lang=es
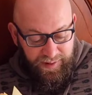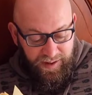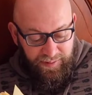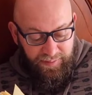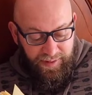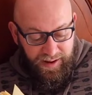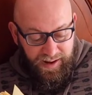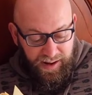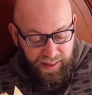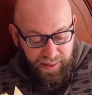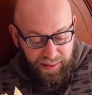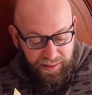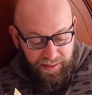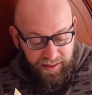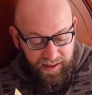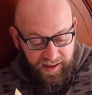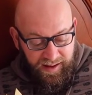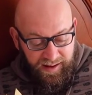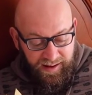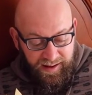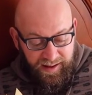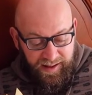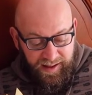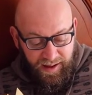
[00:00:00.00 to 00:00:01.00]

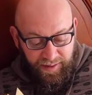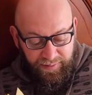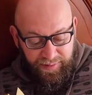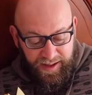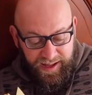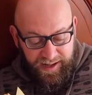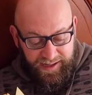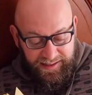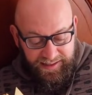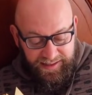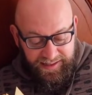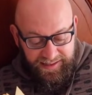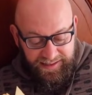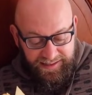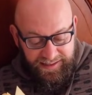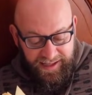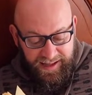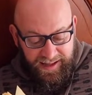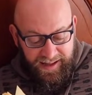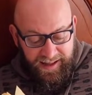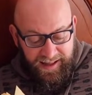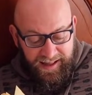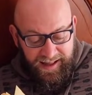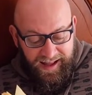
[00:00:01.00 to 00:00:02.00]
permanecían
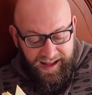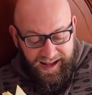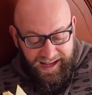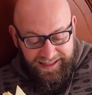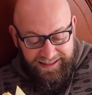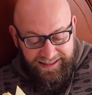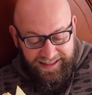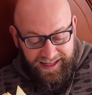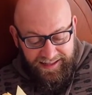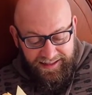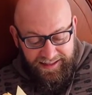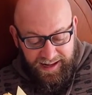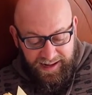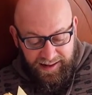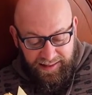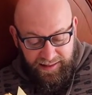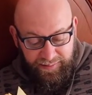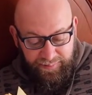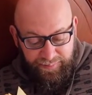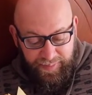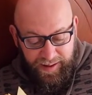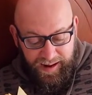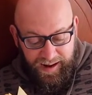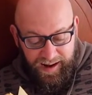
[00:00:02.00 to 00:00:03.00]
abiertas hasta
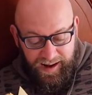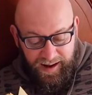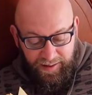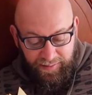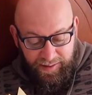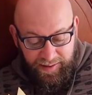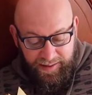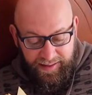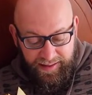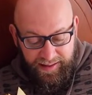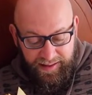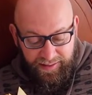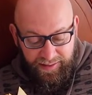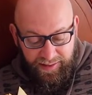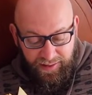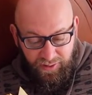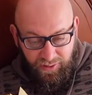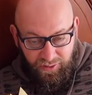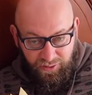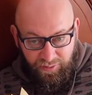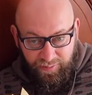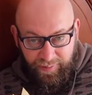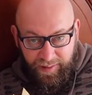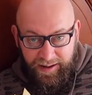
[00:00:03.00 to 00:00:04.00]
tarde para la venta de
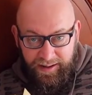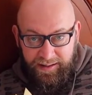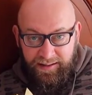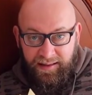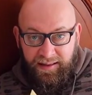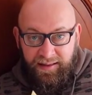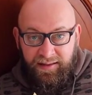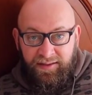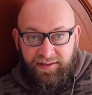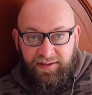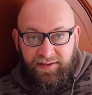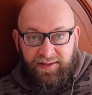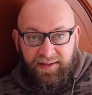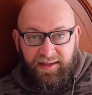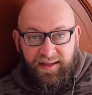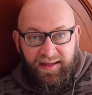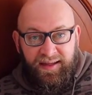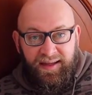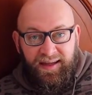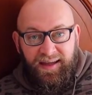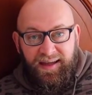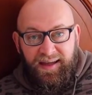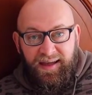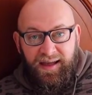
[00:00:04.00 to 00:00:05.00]
los martes.
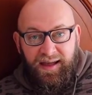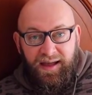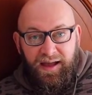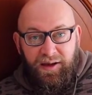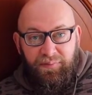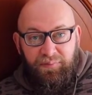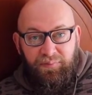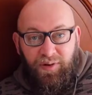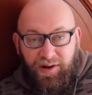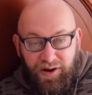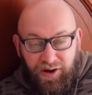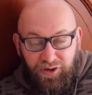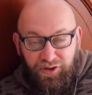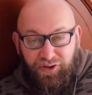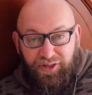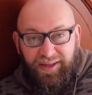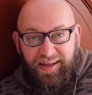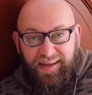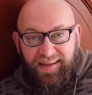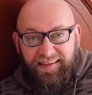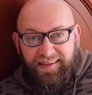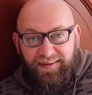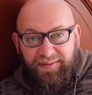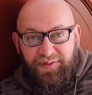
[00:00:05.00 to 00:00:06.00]
Buenos
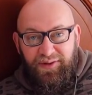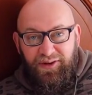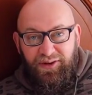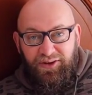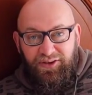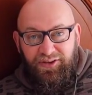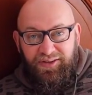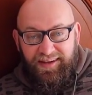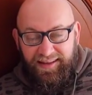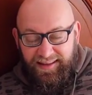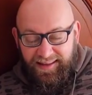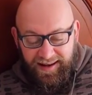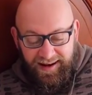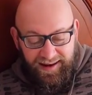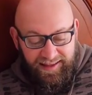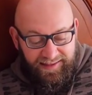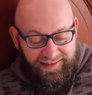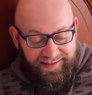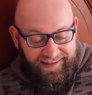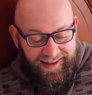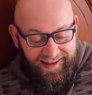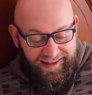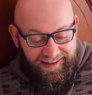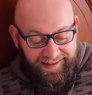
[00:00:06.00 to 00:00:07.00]
días amigos, ¿qué tal
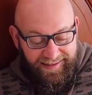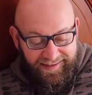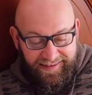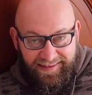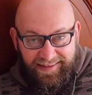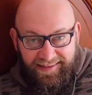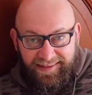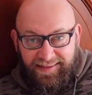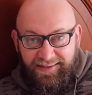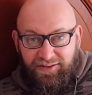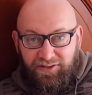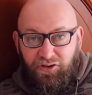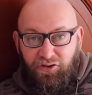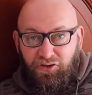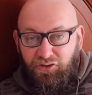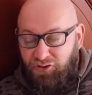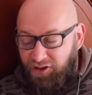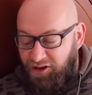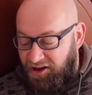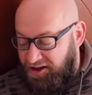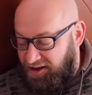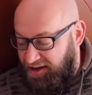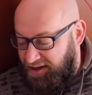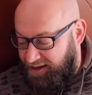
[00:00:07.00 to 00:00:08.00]
estáis? Yo
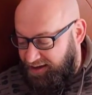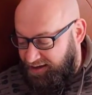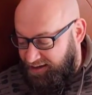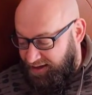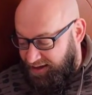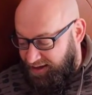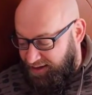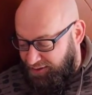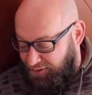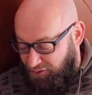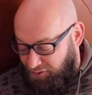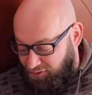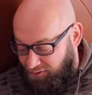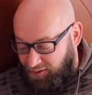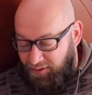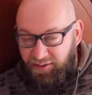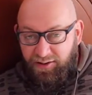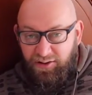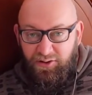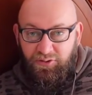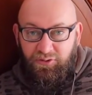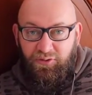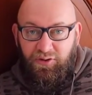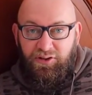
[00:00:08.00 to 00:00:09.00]
estoy aquí eh,
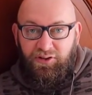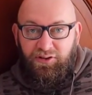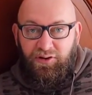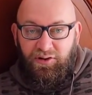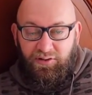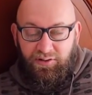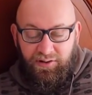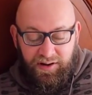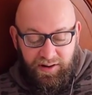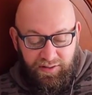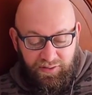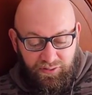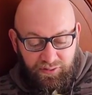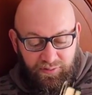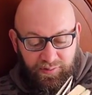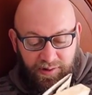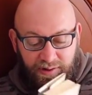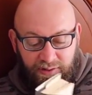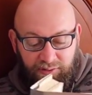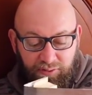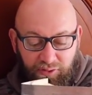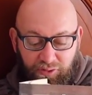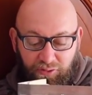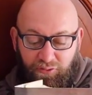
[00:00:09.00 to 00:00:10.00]
contándole un cuento a los niños,
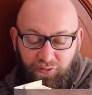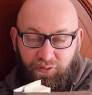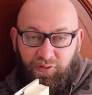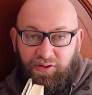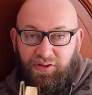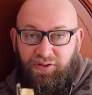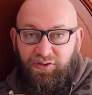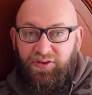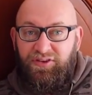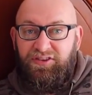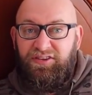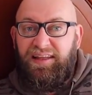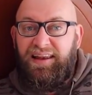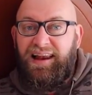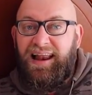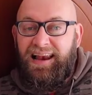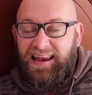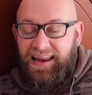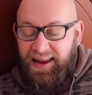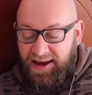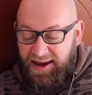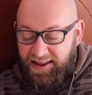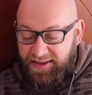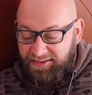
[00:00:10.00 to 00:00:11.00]
bueno, no es un cuento, es El
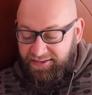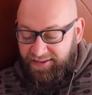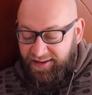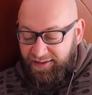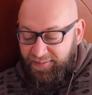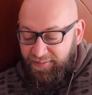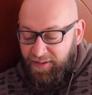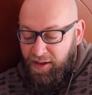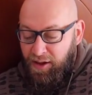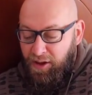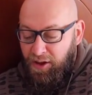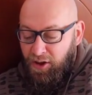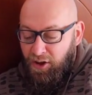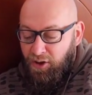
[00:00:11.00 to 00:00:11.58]
alienista,